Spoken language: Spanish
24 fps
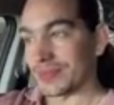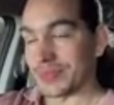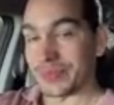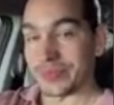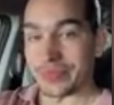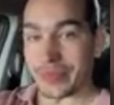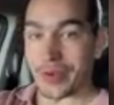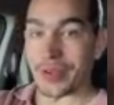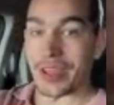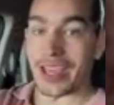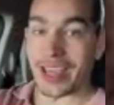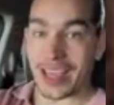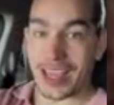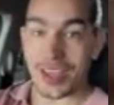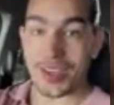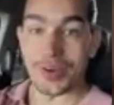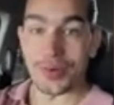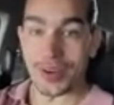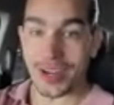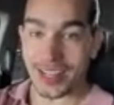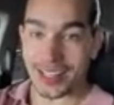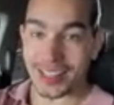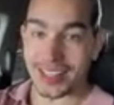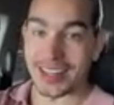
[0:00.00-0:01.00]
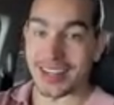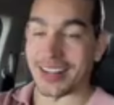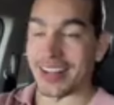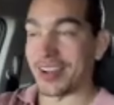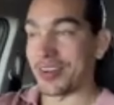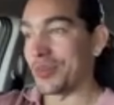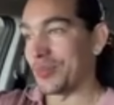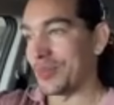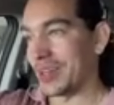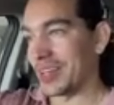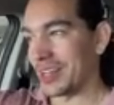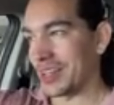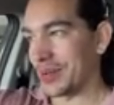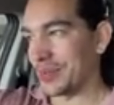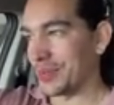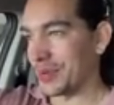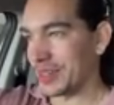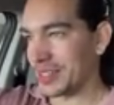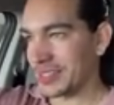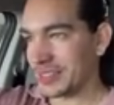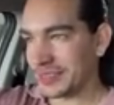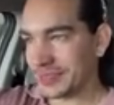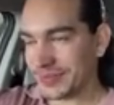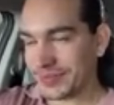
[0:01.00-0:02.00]
Más bien ellos van a tener que cumplir
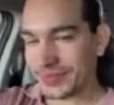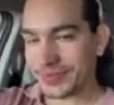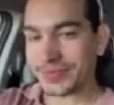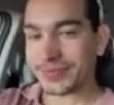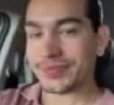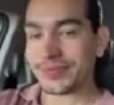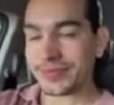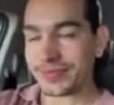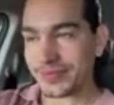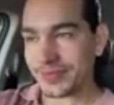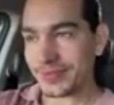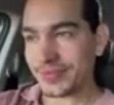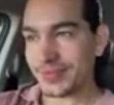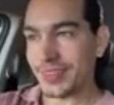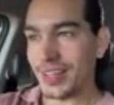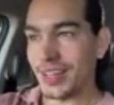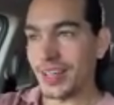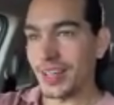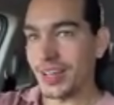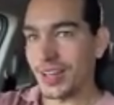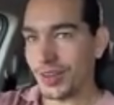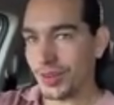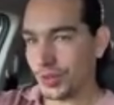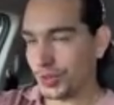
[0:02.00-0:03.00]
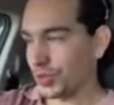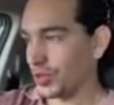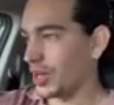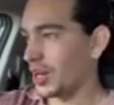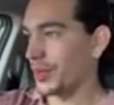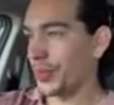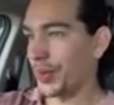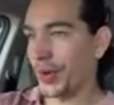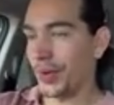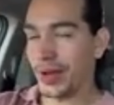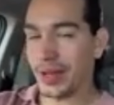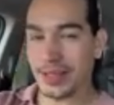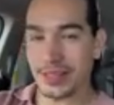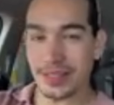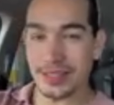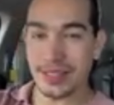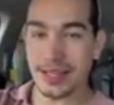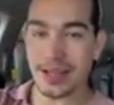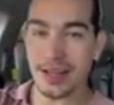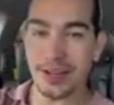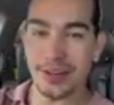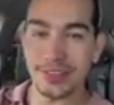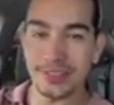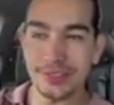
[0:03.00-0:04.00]
después. Con todas las pruebas que se
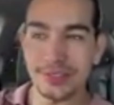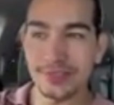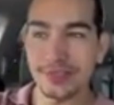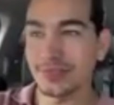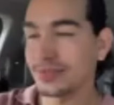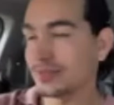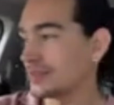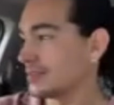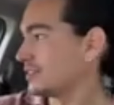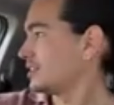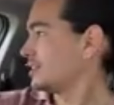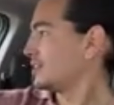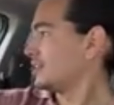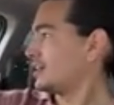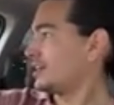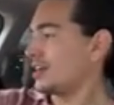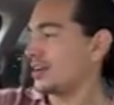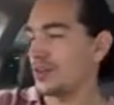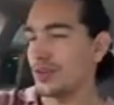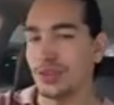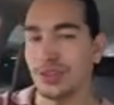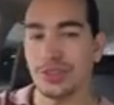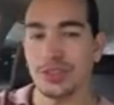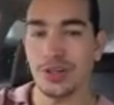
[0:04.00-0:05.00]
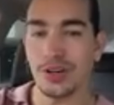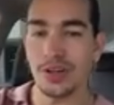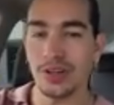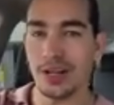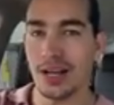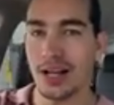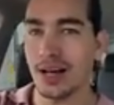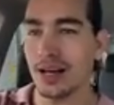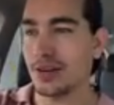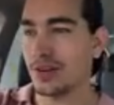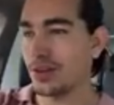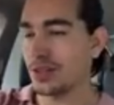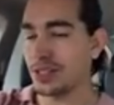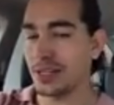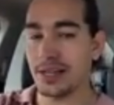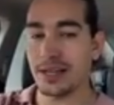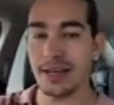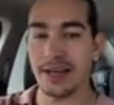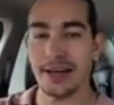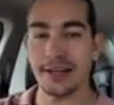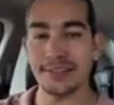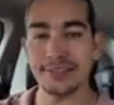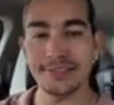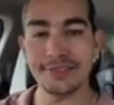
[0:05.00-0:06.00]
sacaron. Y con todas las cosas
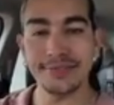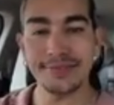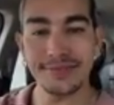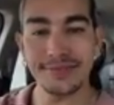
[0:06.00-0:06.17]
que hay.